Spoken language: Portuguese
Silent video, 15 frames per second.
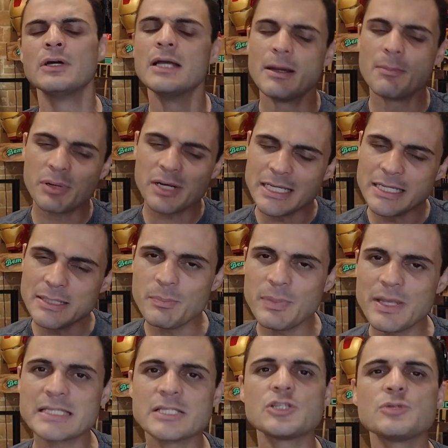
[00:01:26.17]
para
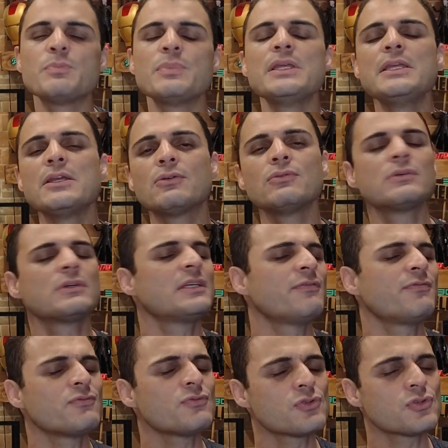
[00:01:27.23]
limpeza de bico, que
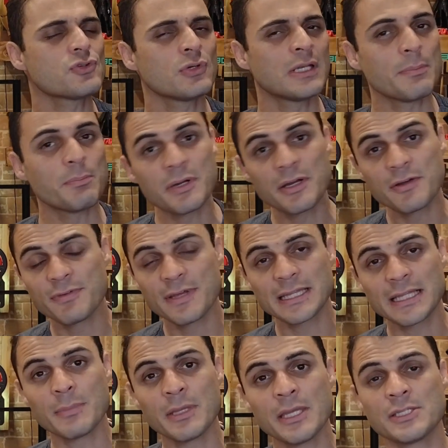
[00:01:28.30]
funciona
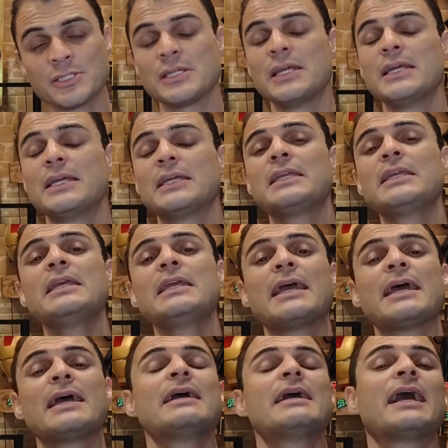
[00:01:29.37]
perfeitamente, que
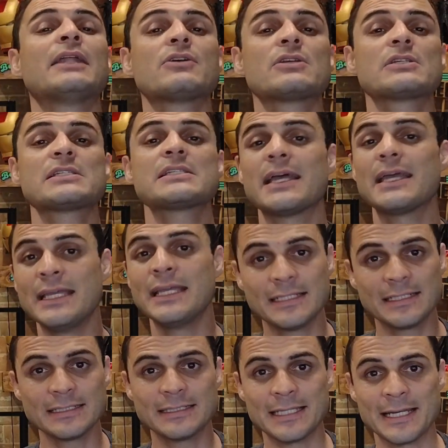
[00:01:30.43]
é a nossa
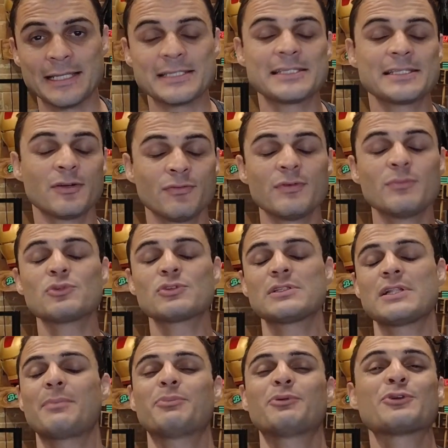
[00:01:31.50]
Ender 3. Então vamos
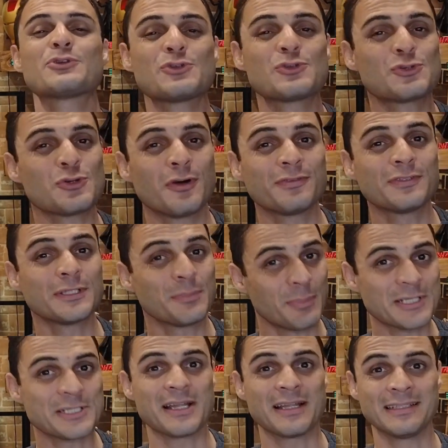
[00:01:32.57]
lá para o nosso software para
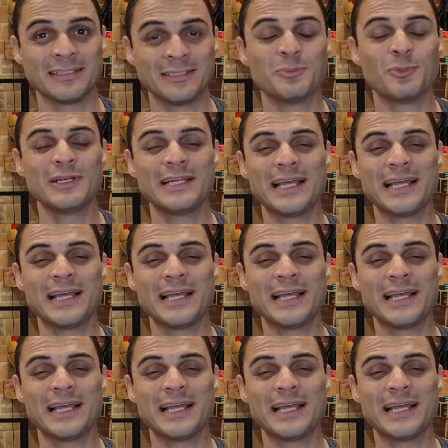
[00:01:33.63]
estar tá dando uma olhada